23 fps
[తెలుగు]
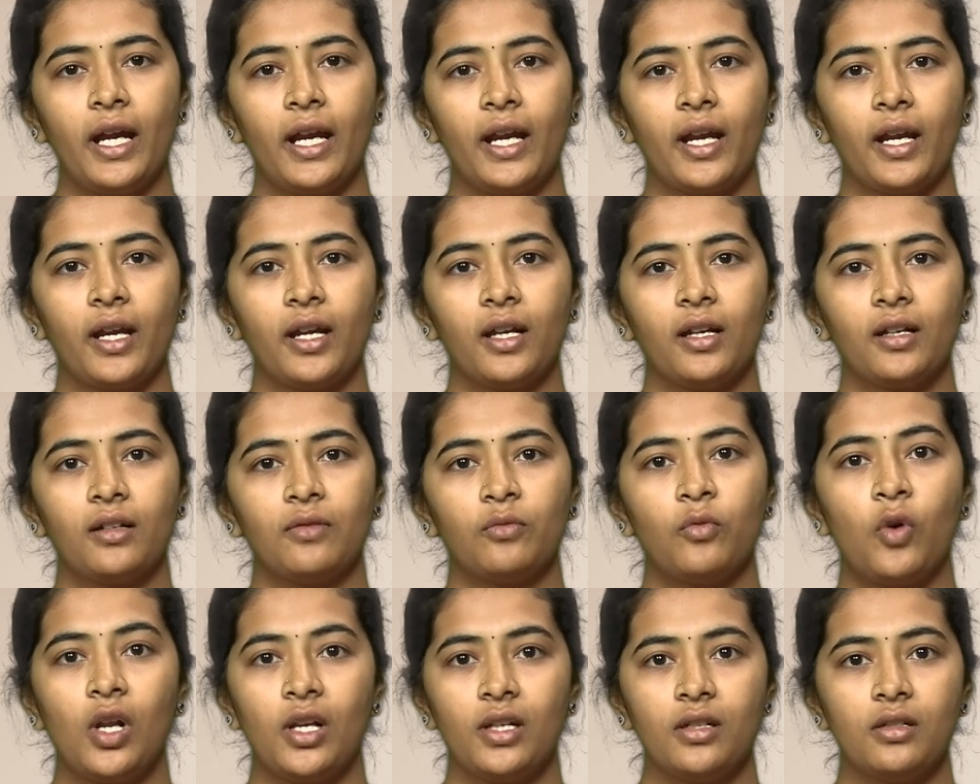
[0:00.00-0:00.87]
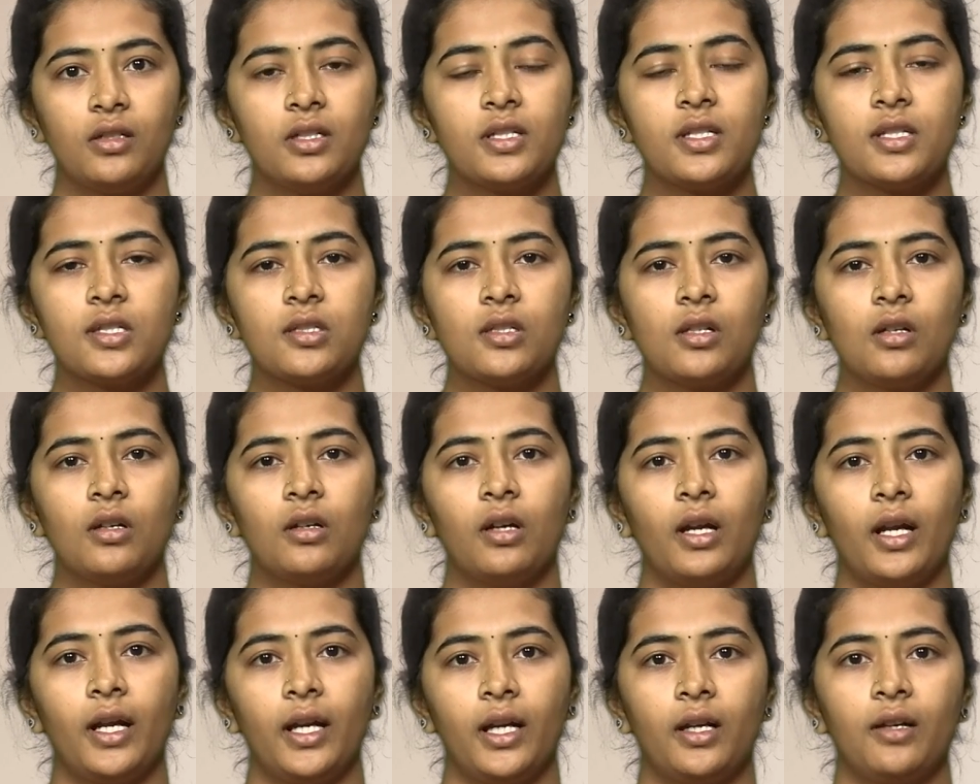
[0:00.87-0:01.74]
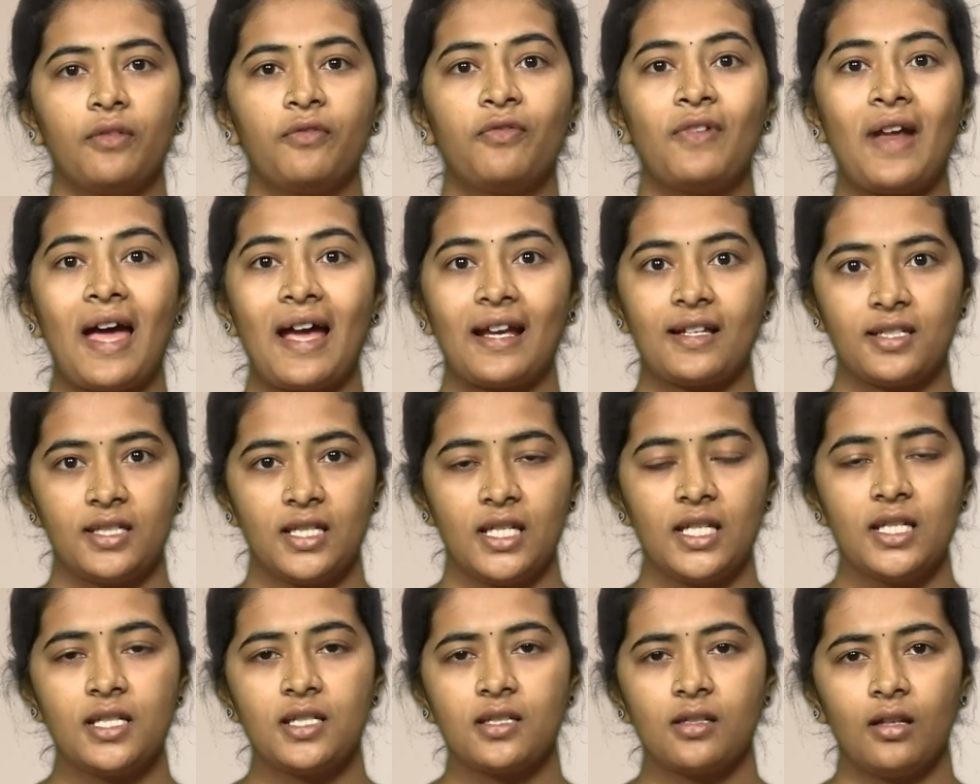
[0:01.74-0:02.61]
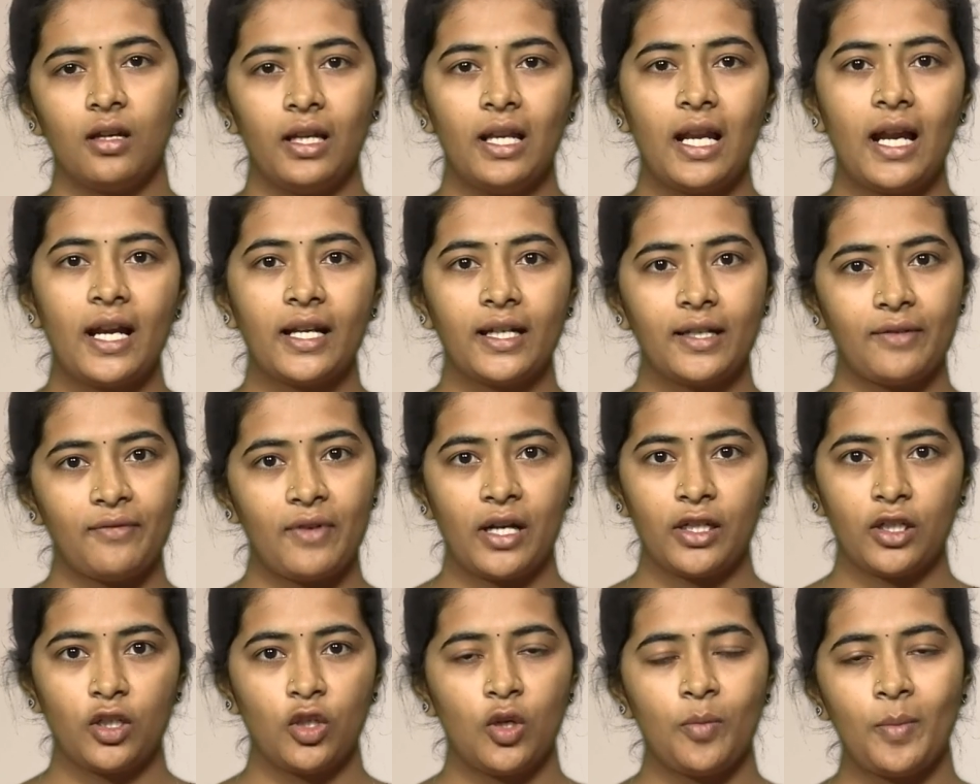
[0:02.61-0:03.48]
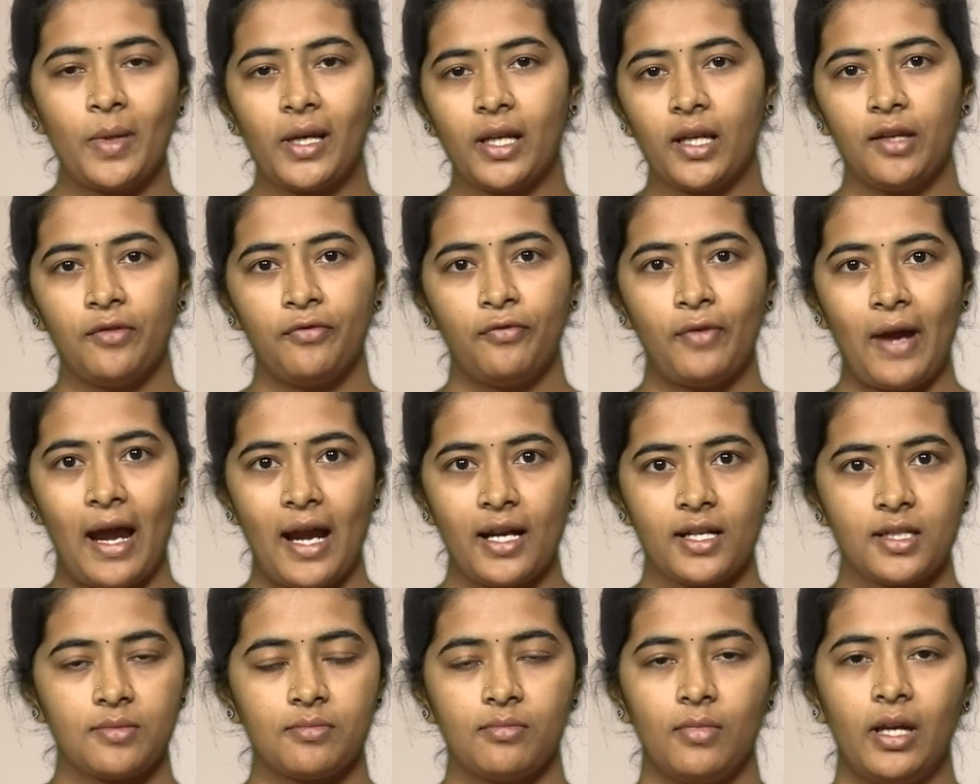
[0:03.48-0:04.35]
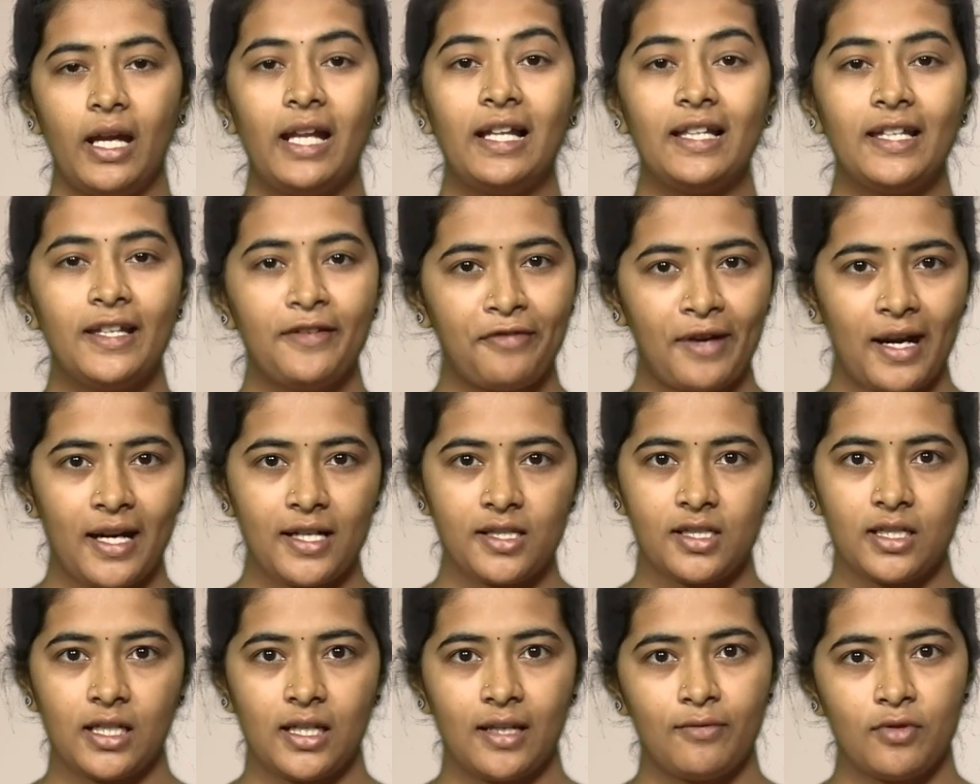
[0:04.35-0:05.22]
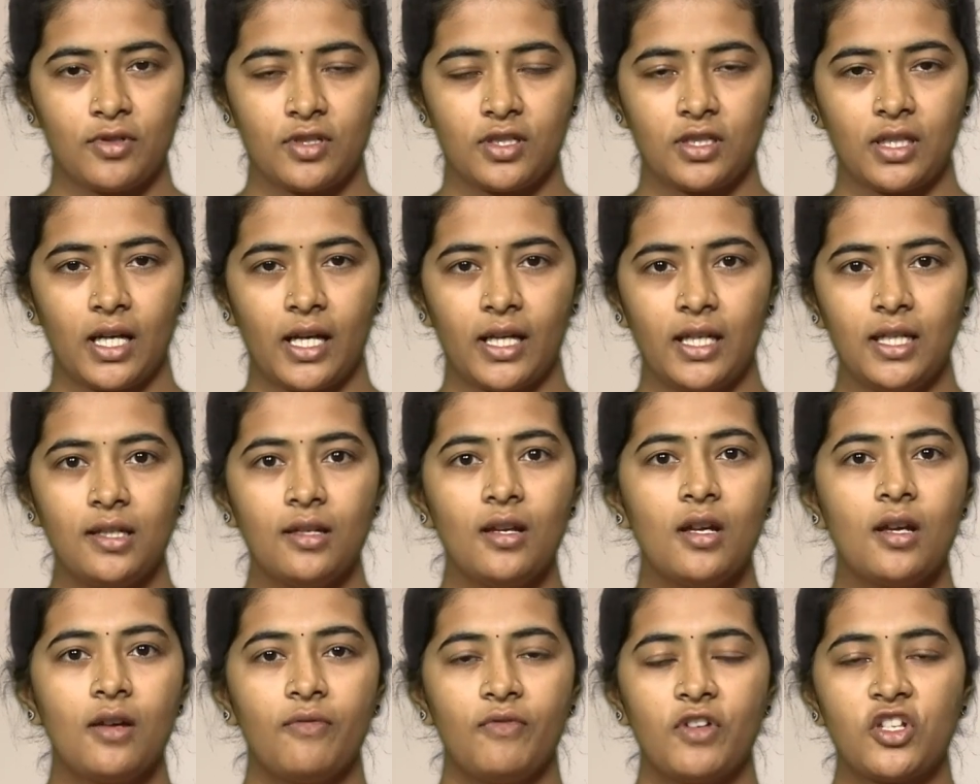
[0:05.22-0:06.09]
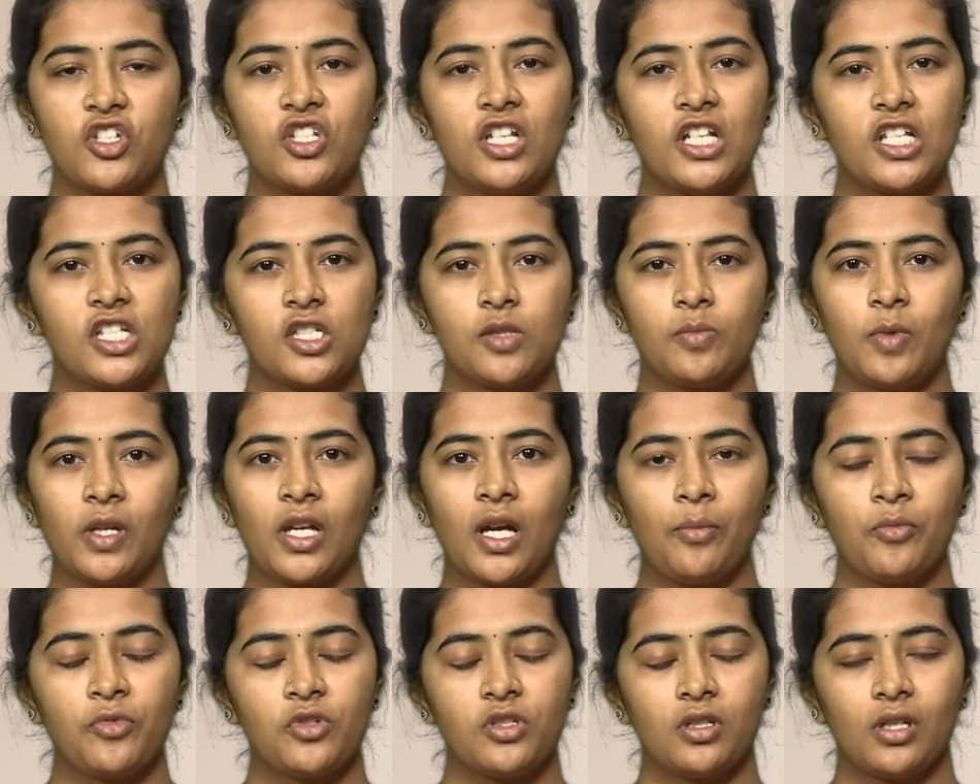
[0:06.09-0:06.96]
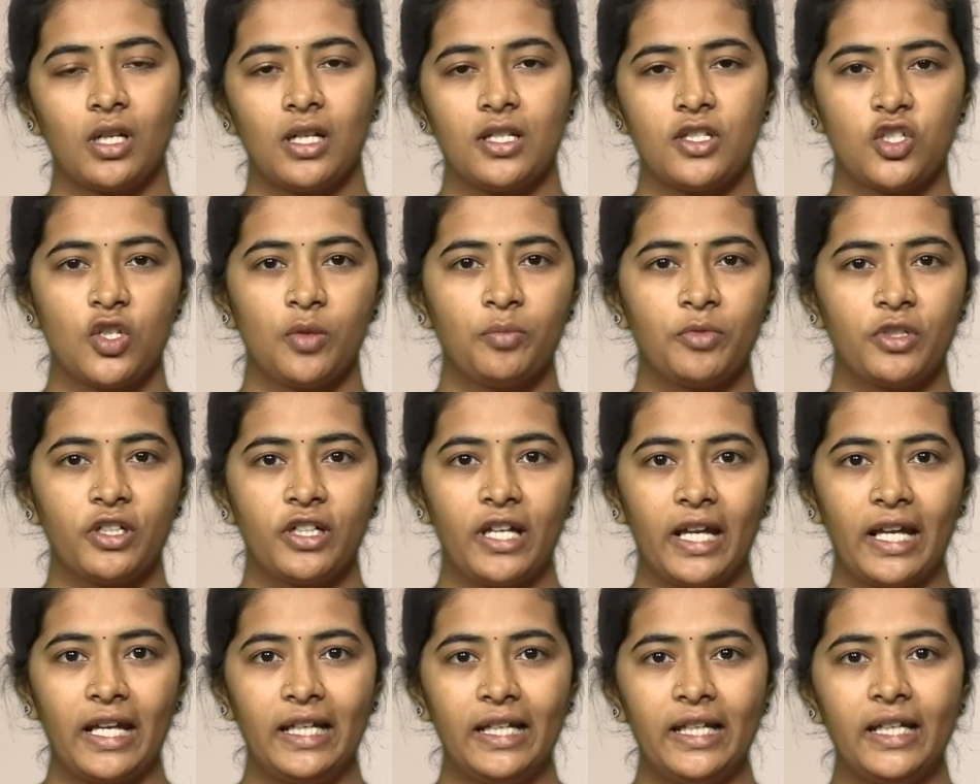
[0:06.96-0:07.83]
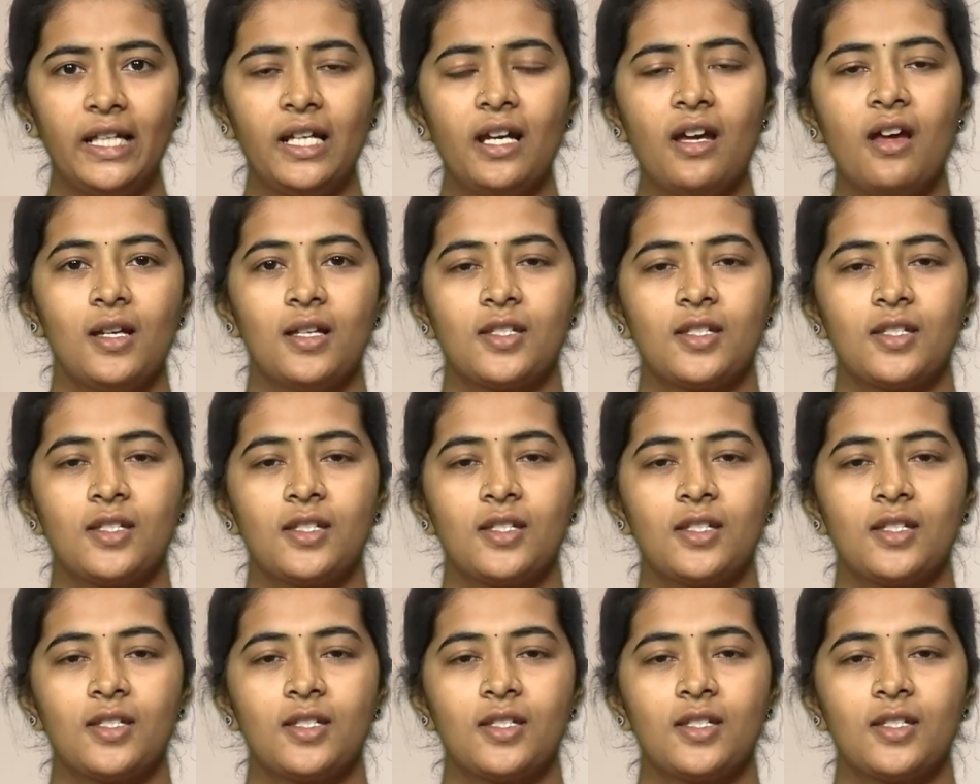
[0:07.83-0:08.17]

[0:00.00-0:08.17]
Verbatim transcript: అండ్ వాల్నట్స్ అండ్ ఫ్లాక్ సీడ్స్ ఇలాంటి వాటిలో మనకి ఫ్యాట్స్ హెల్దీ ఫ్యాట్స్ అనేవి వస్తాయి విచ్ నీడ్స్ టు బి కన్ కన్జ్యూమ్డ్ డైలీ